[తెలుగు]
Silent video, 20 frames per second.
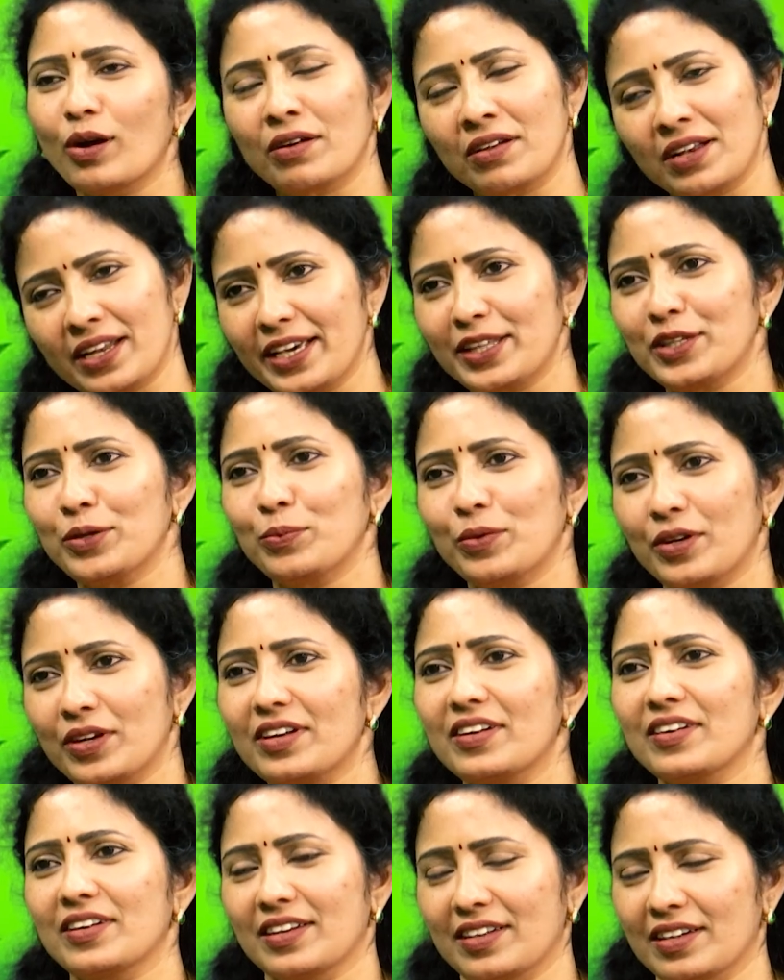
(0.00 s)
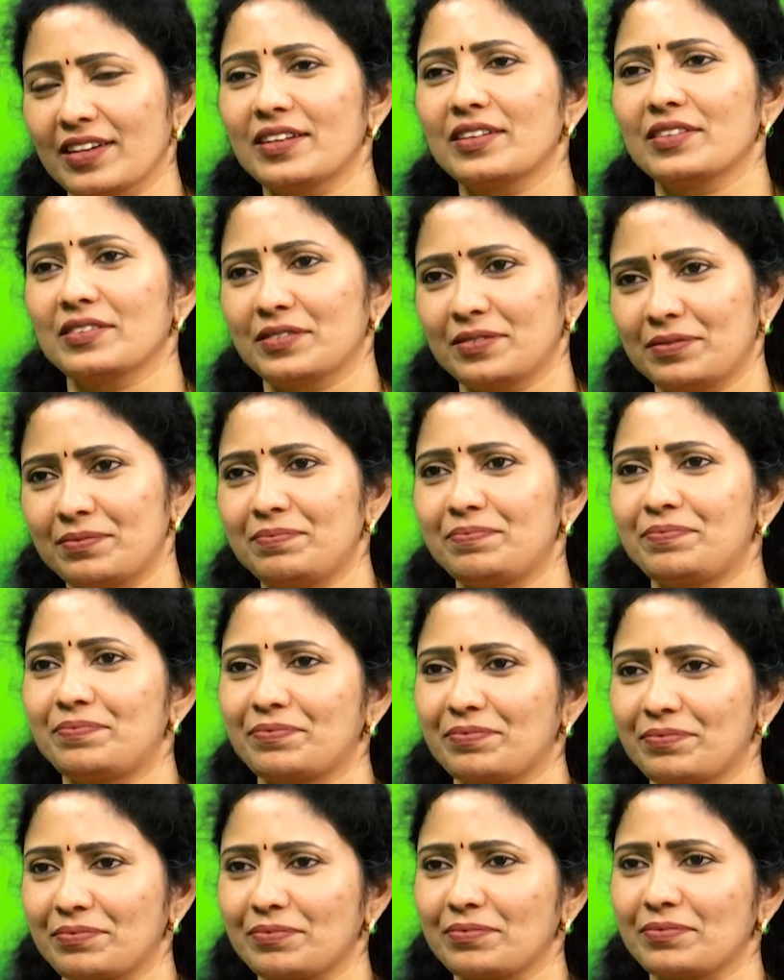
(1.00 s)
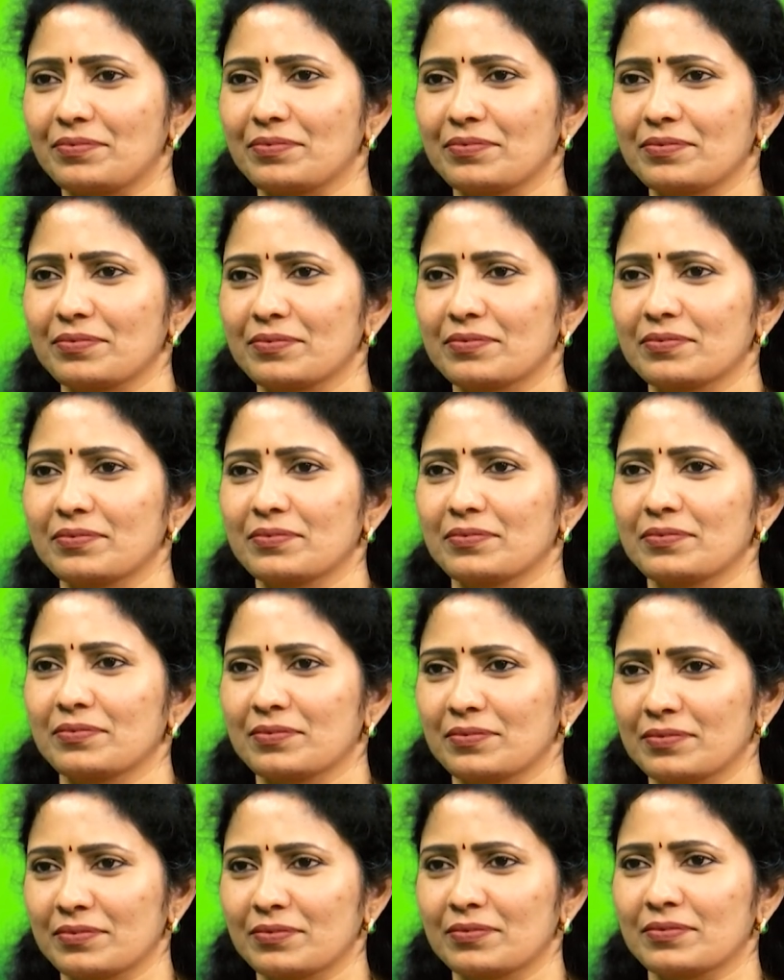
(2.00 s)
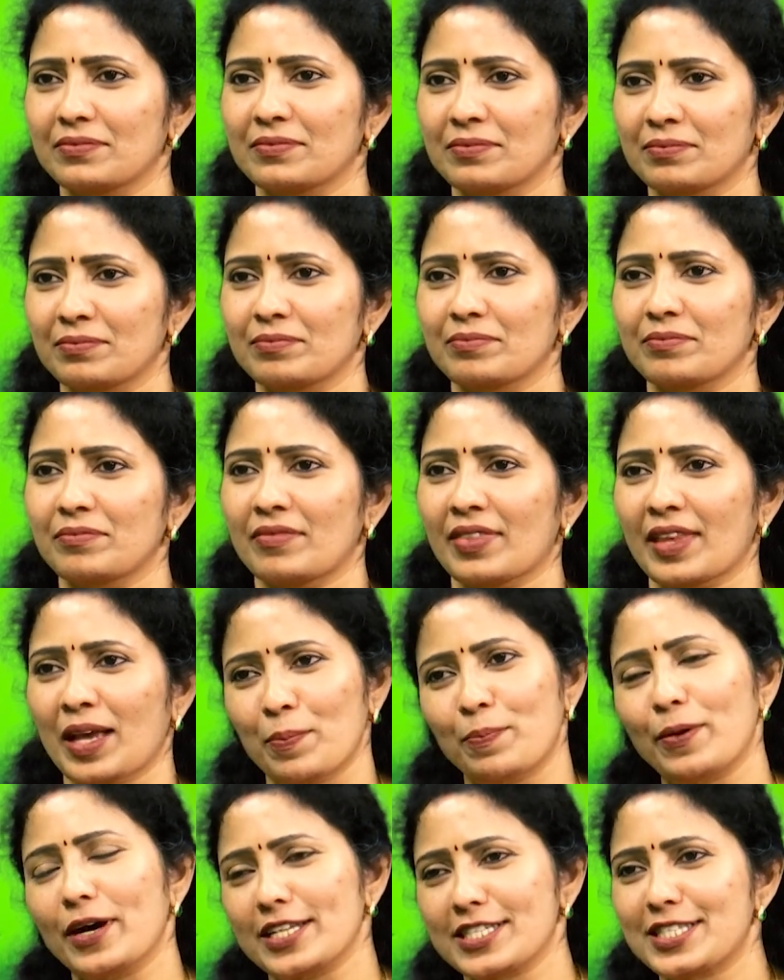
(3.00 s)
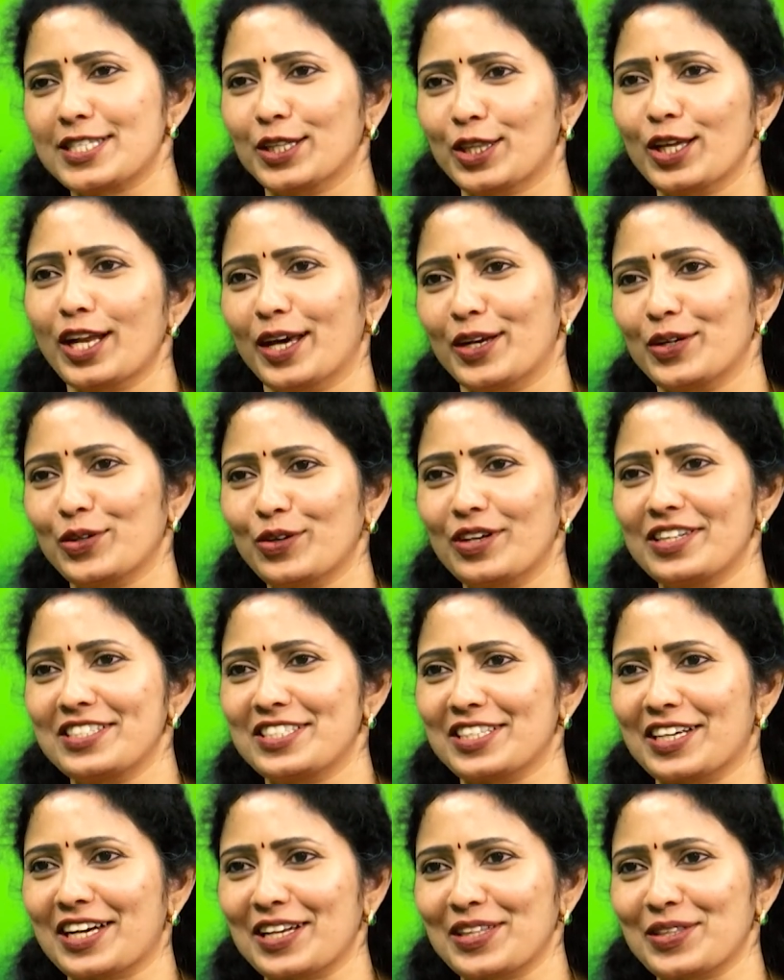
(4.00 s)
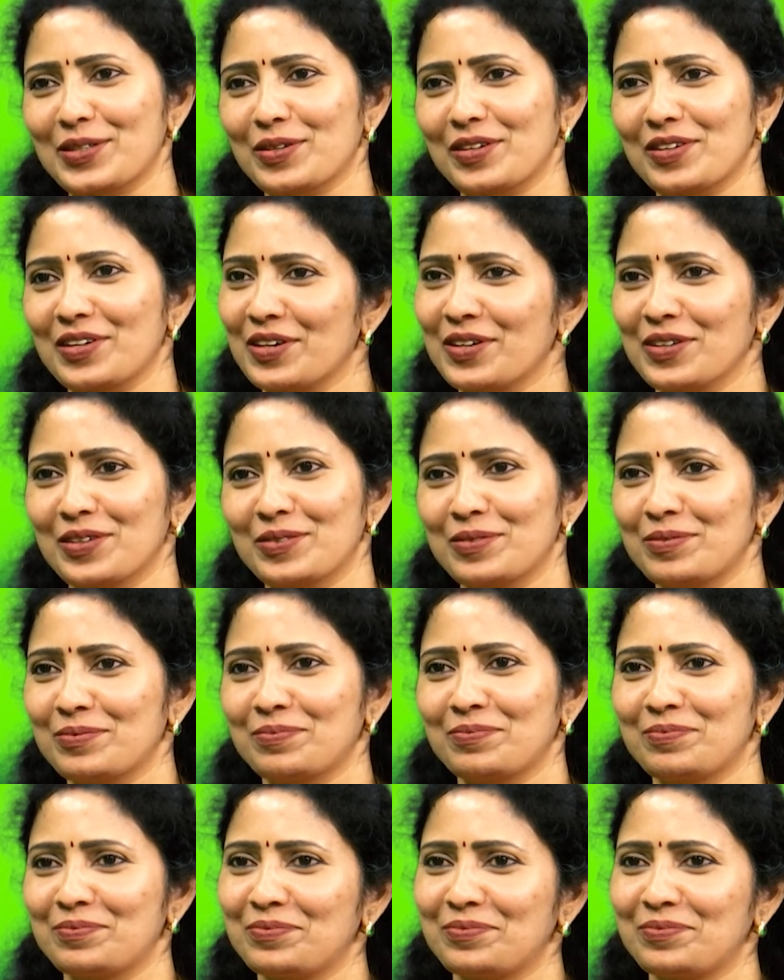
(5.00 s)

మీకు యోగాలు ఉన్నాయండి కానీ ఎందుకు చేసుకోలేకపోతుండ్రు ఇప్పుడు ఎగ్జాంపుల్ ఒక విషయం మేడం